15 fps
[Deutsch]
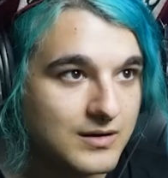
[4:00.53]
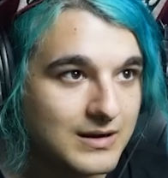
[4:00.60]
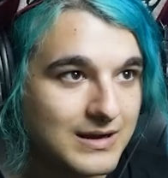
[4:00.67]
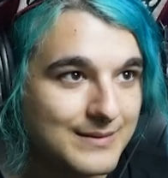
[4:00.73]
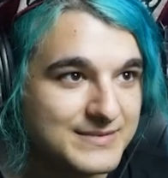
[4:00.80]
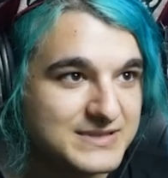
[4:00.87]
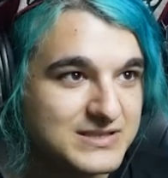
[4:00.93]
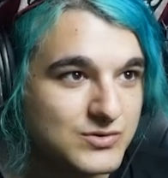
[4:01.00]

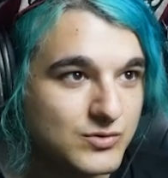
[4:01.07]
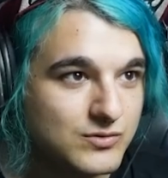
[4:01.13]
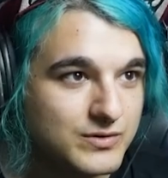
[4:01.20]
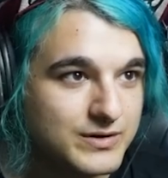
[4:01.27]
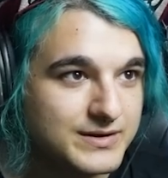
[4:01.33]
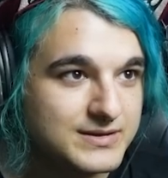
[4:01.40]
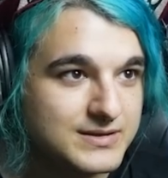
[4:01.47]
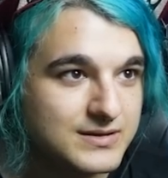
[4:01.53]
Kann man sich ducken
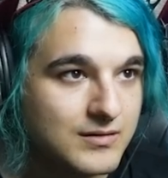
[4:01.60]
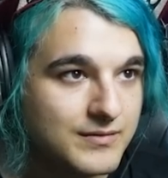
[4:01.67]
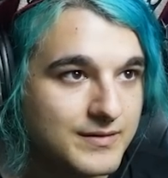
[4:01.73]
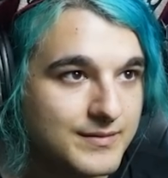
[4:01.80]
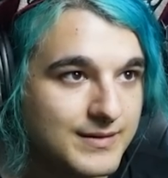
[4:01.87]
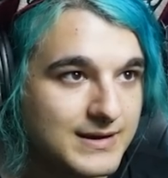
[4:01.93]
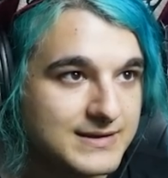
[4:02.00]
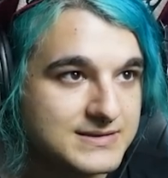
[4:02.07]
oder nicht? Nee,
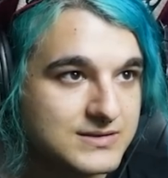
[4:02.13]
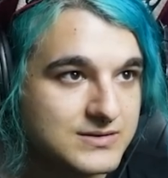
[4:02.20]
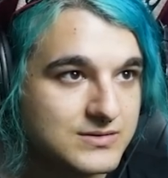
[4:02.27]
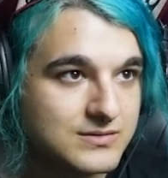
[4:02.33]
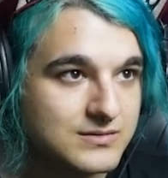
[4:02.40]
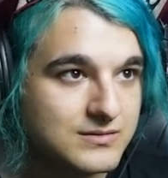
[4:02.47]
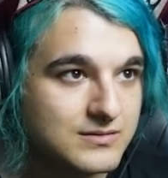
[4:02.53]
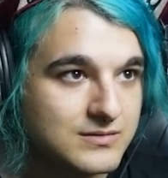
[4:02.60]
man kann sich
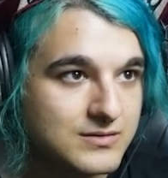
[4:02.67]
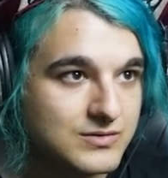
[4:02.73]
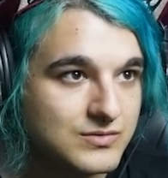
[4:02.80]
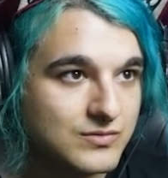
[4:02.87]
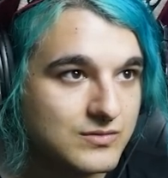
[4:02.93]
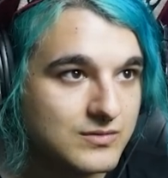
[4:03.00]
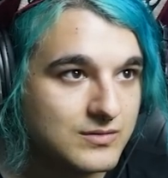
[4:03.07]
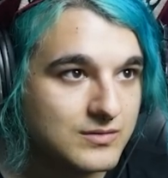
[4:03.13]
nicht
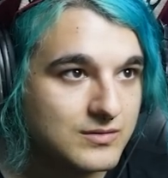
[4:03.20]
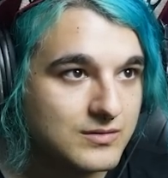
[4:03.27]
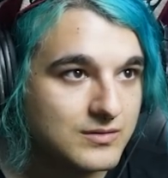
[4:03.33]
ducken.